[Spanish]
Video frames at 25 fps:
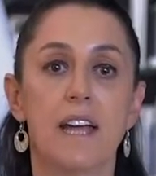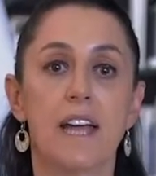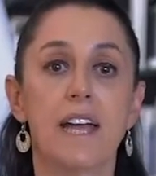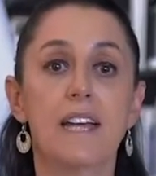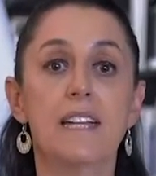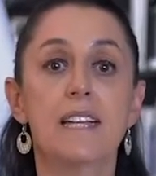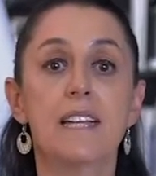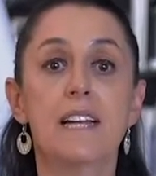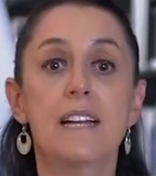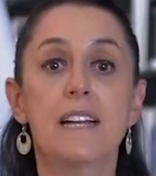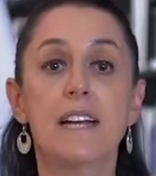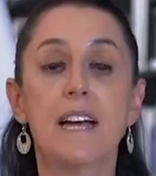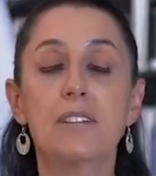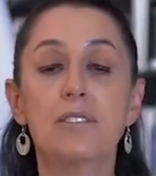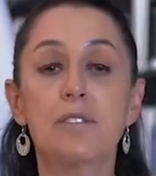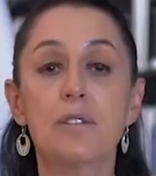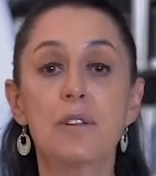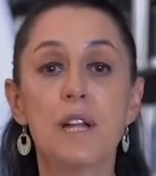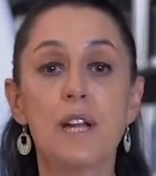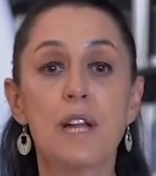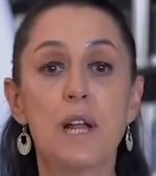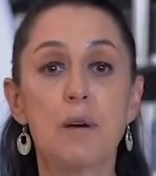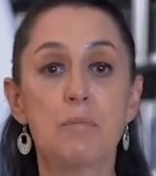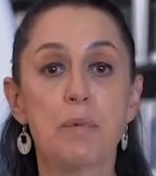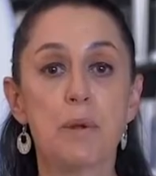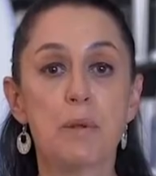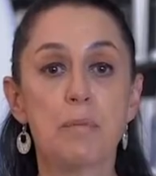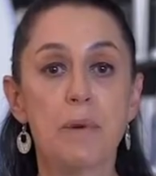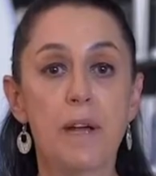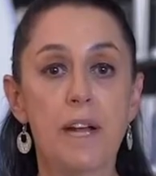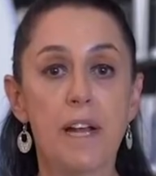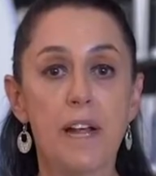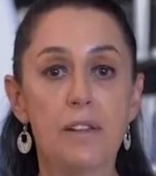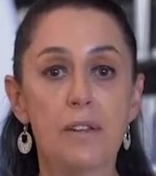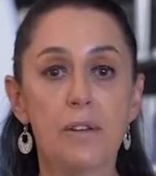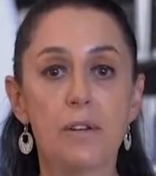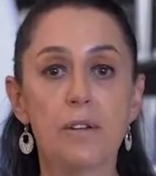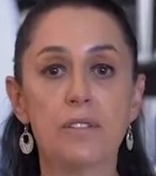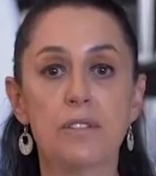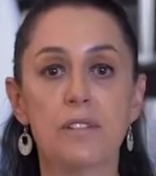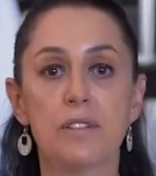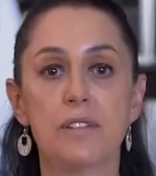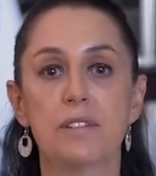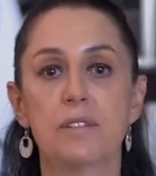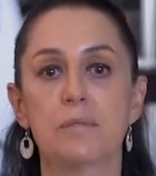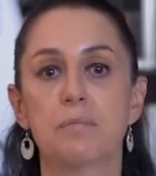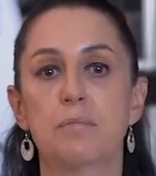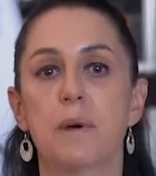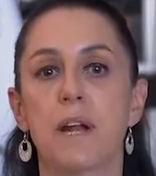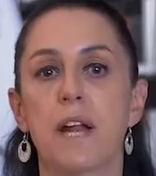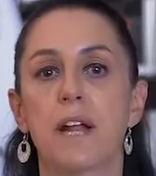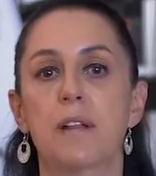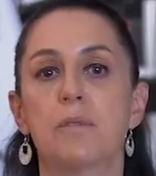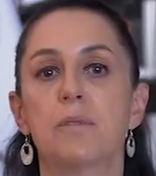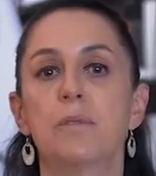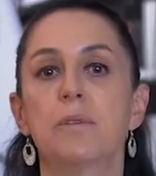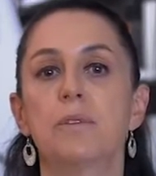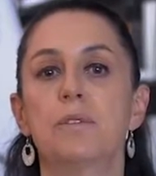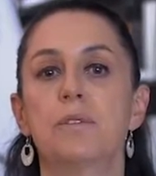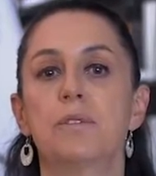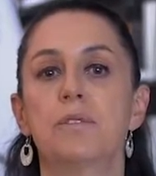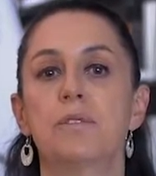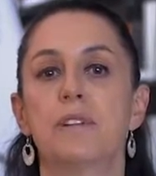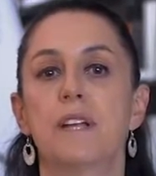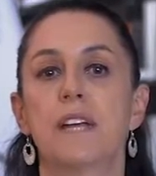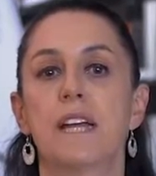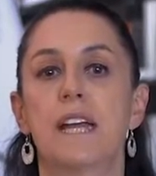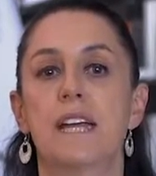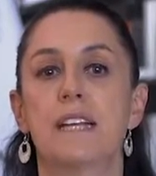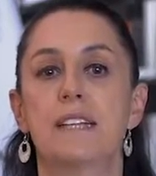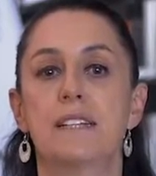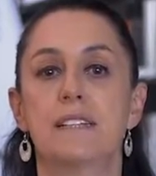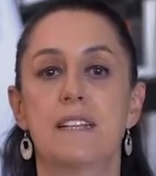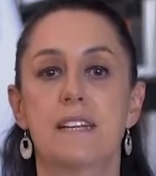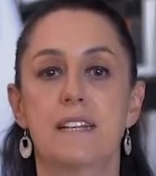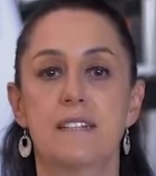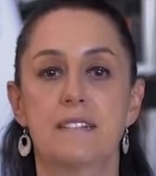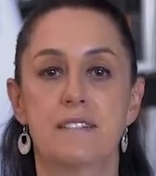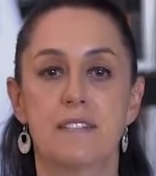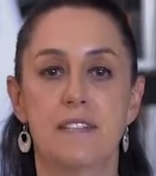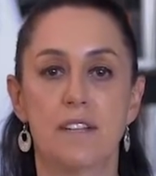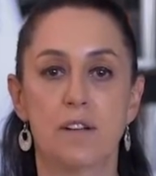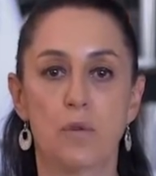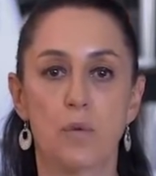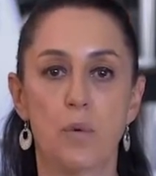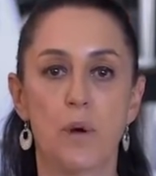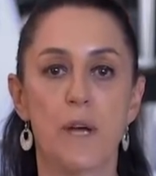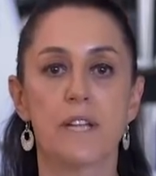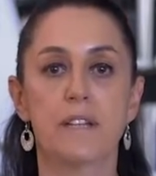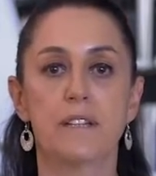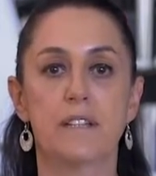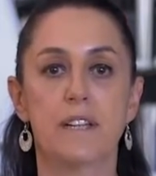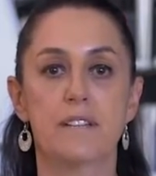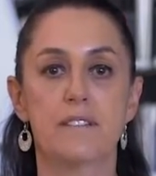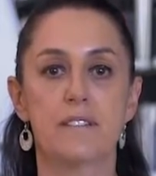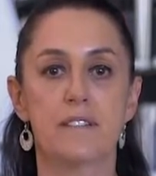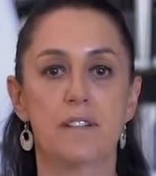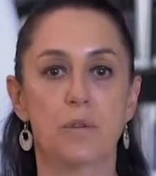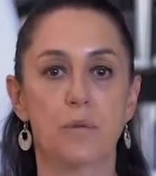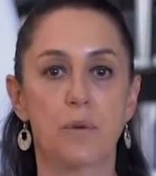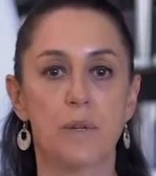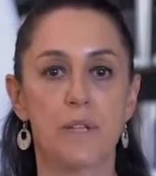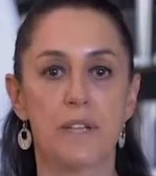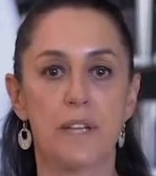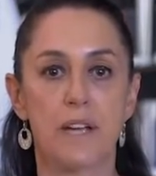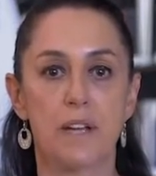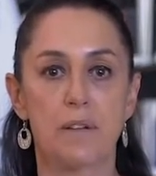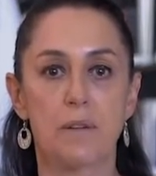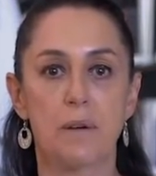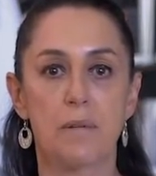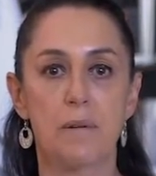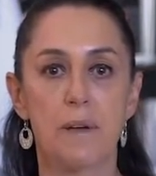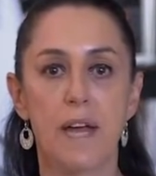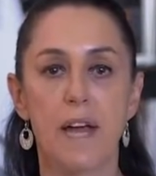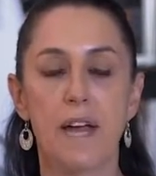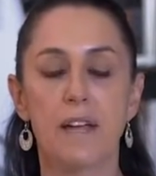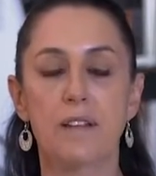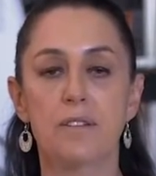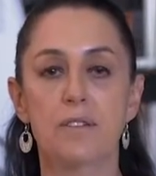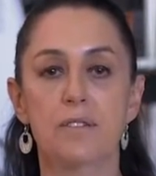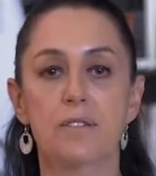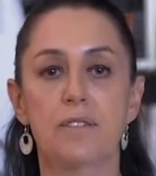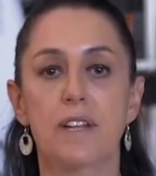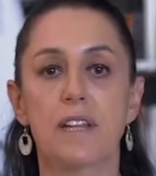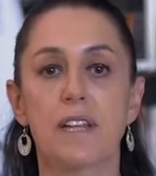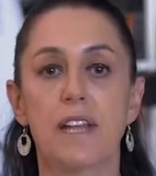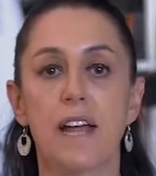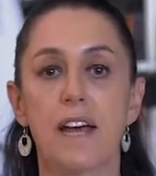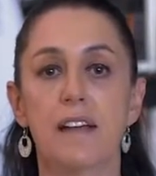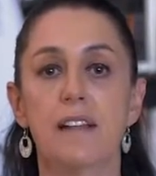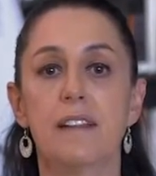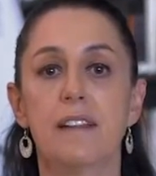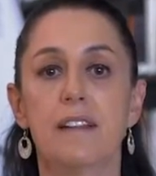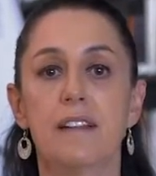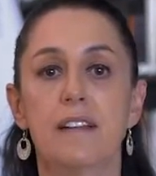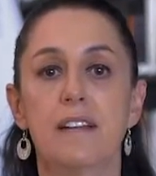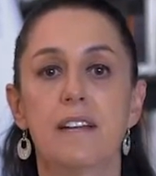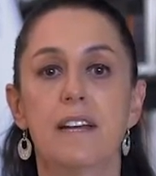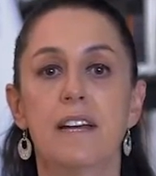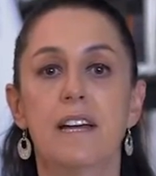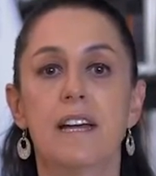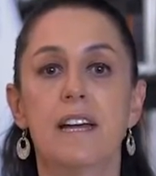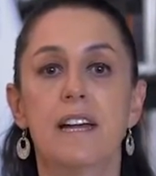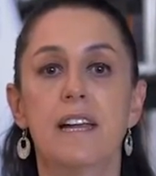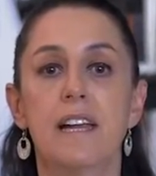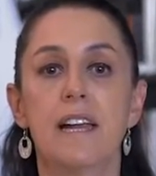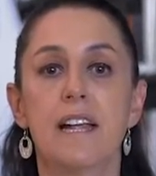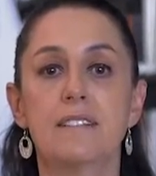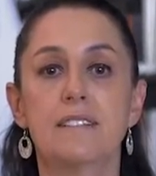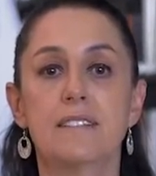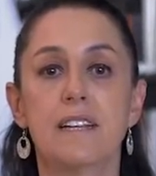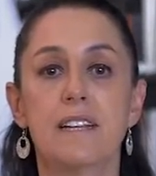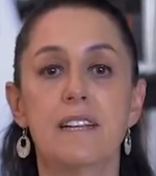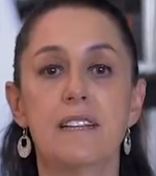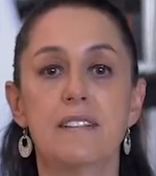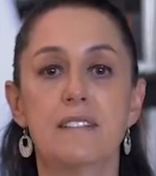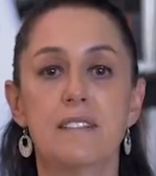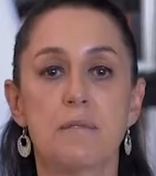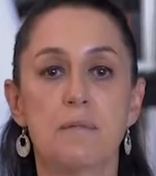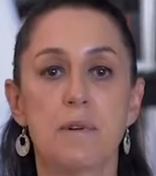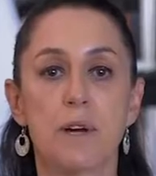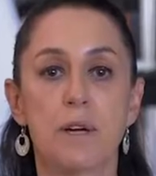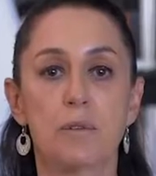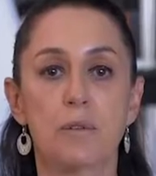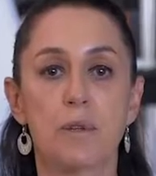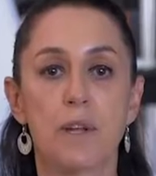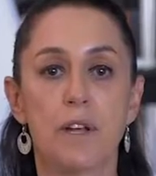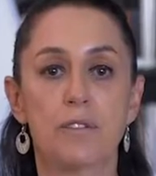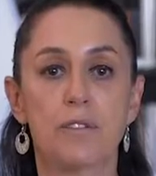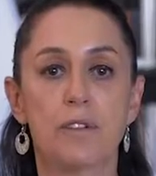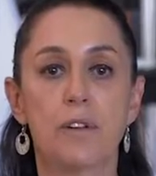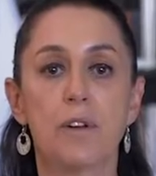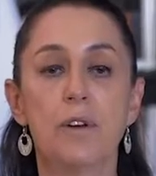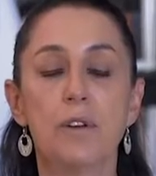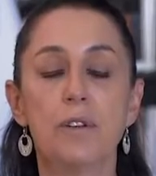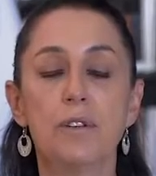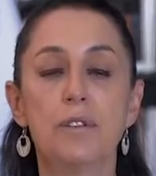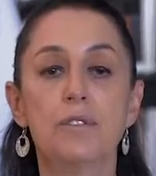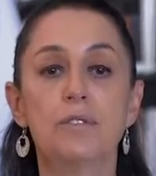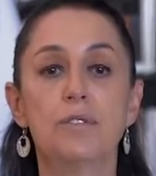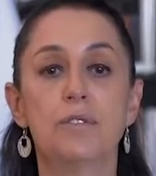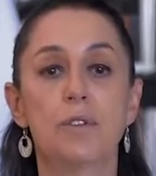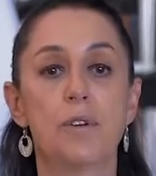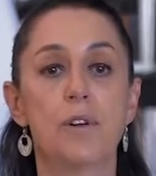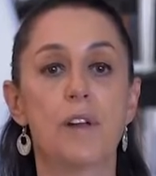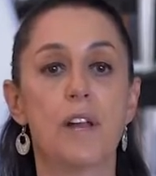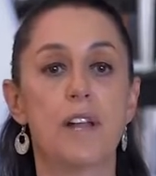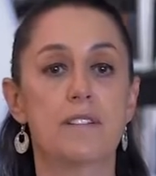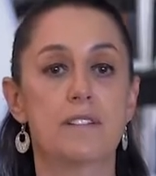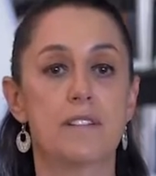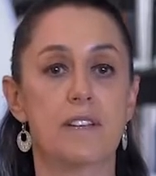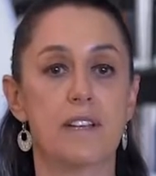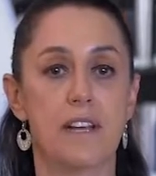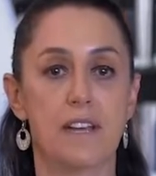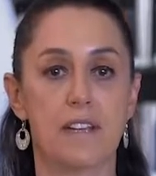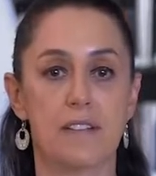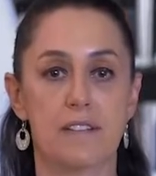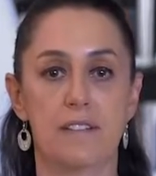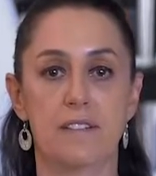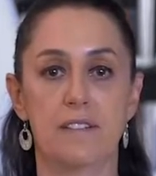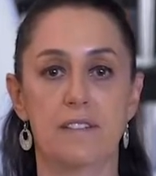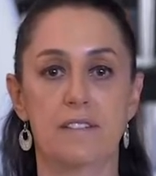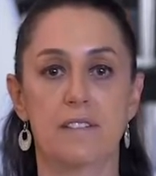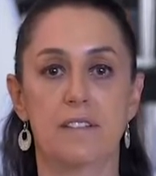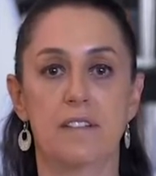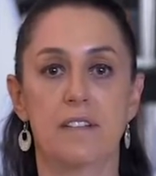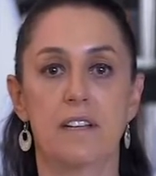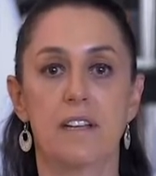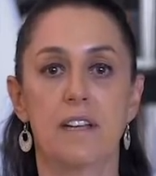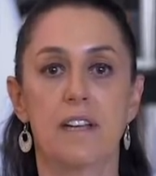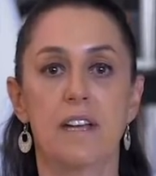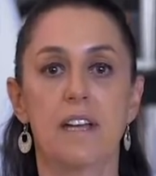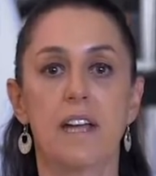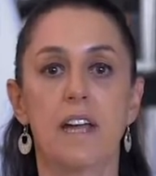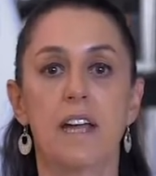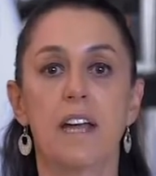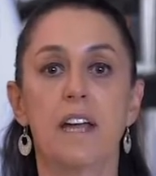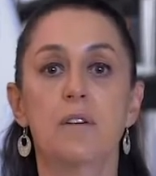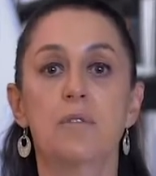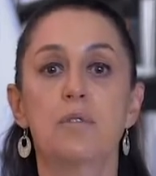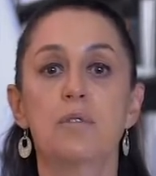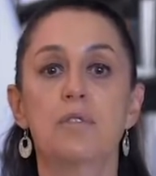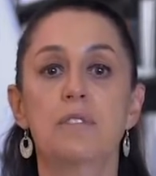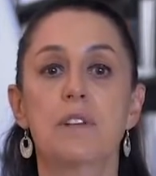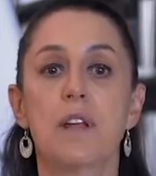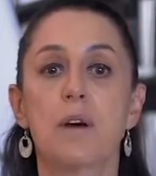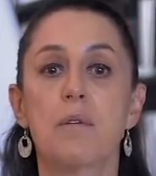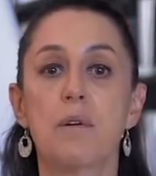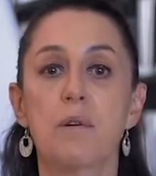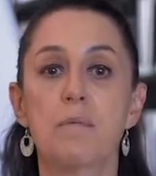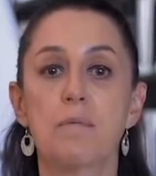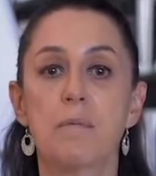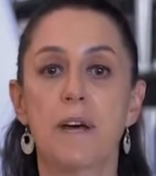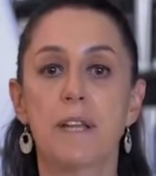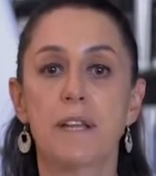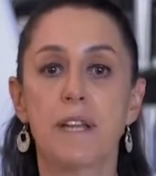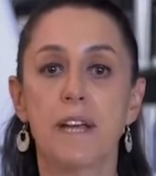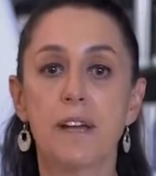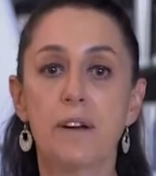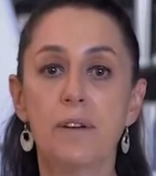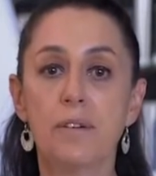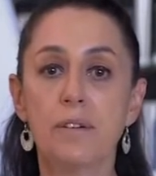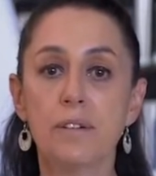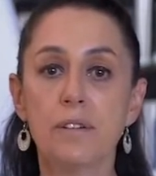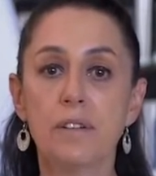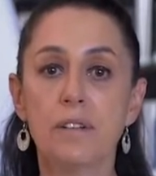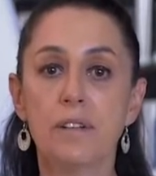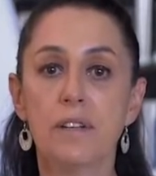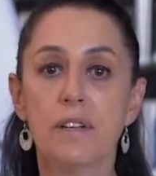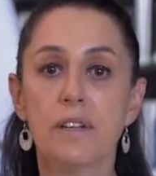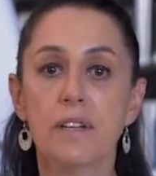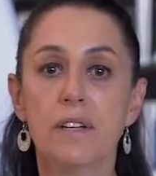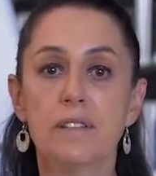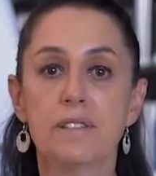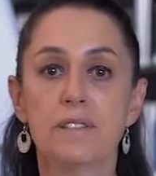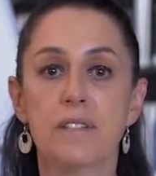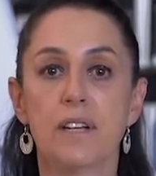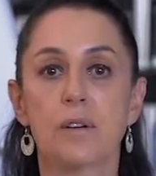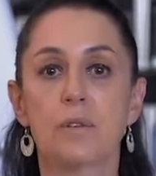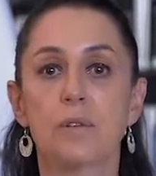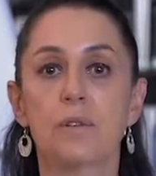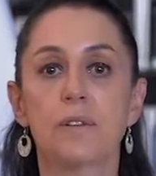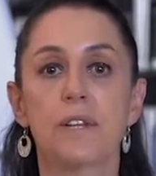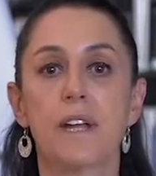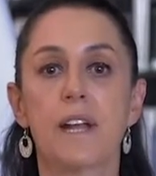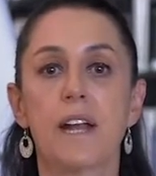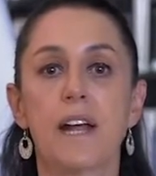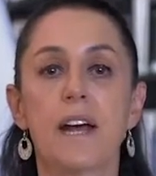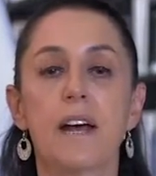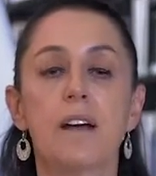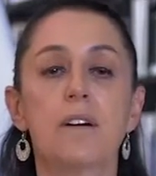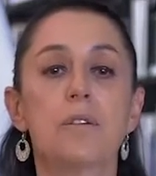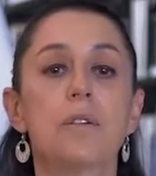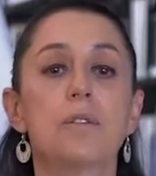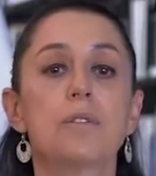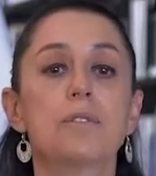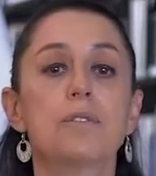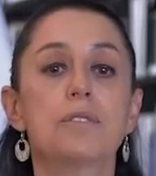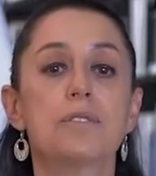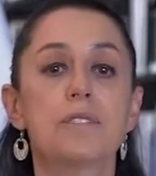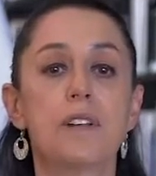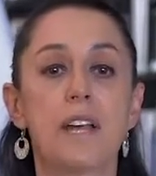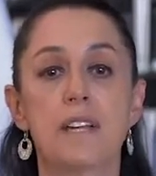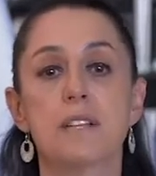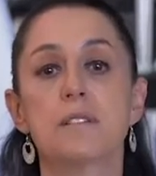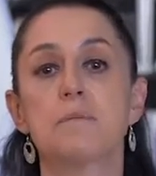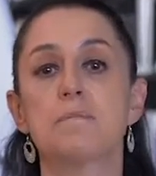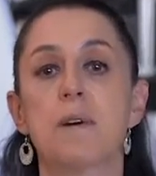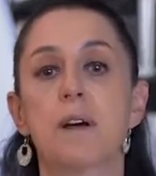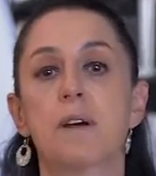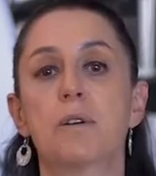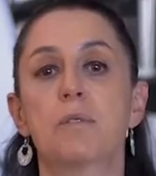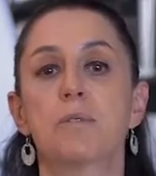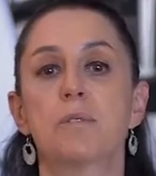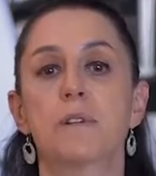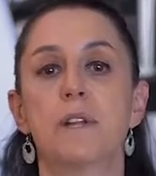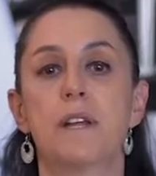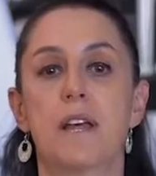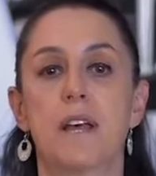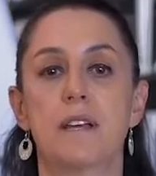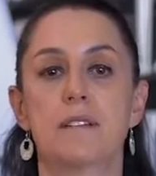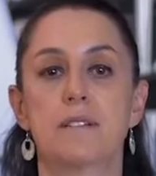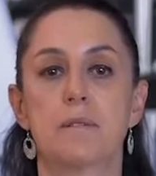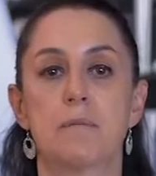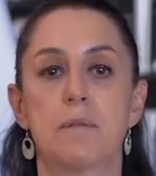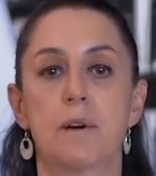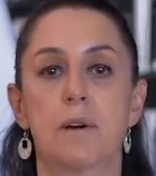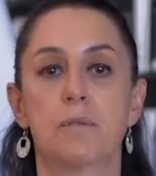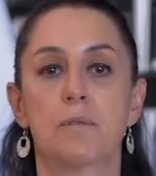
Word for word: En el caso de la primera dosis para adultos de entre 50 y 59 años de edad, las sedes de vacunación son las siguientes. En Gustavo Amadero se contará con seis macrounidades de